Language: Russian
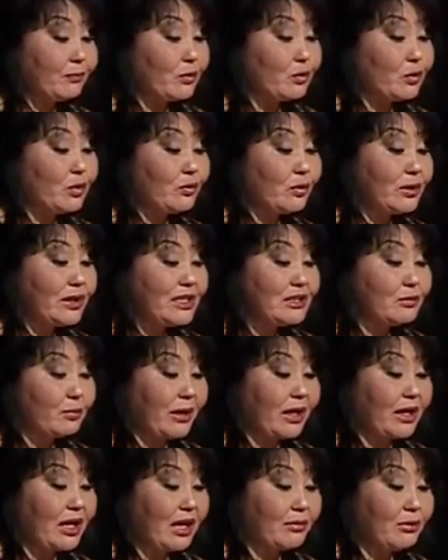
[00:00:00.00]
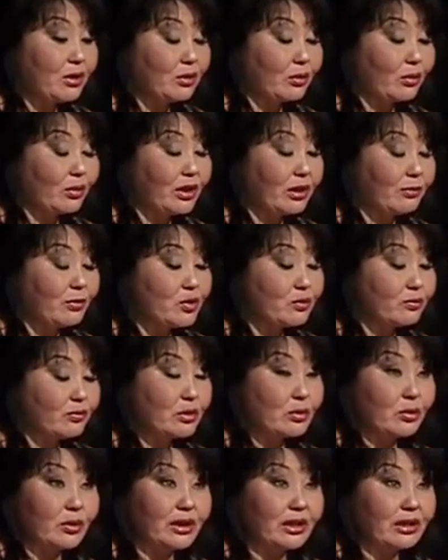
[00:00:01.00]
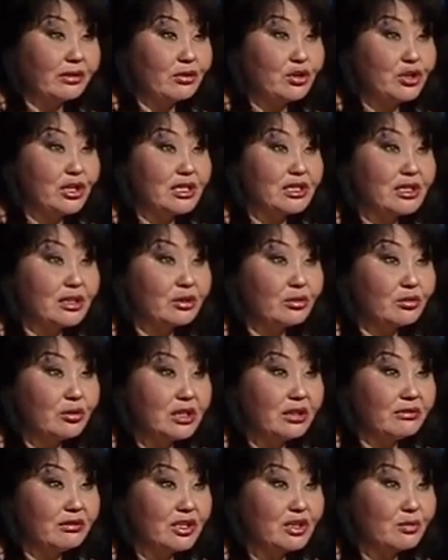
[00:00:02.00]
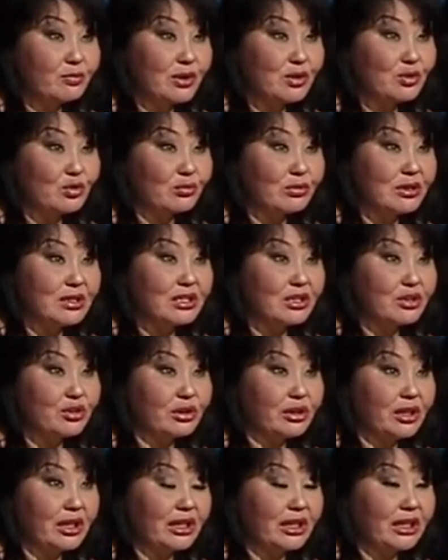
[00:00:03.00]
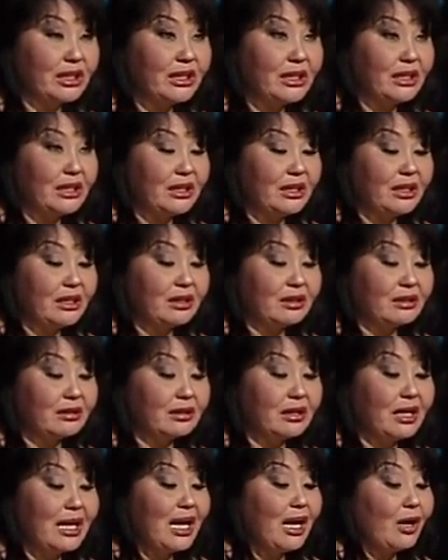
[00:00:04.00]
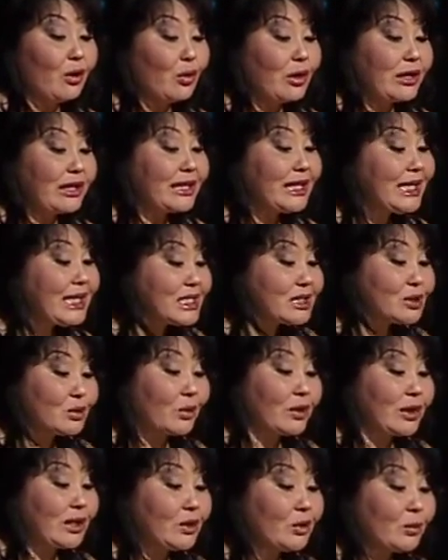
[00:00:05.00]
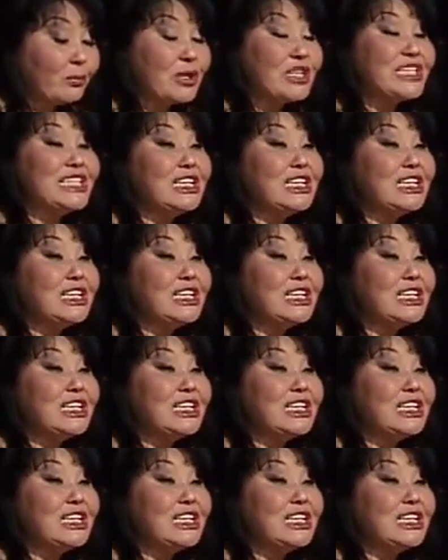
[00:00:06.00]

у него есть в программе тройки. Почему тройки отвечают за интуитивные способности человека? Угу. Э, есть тройка, но по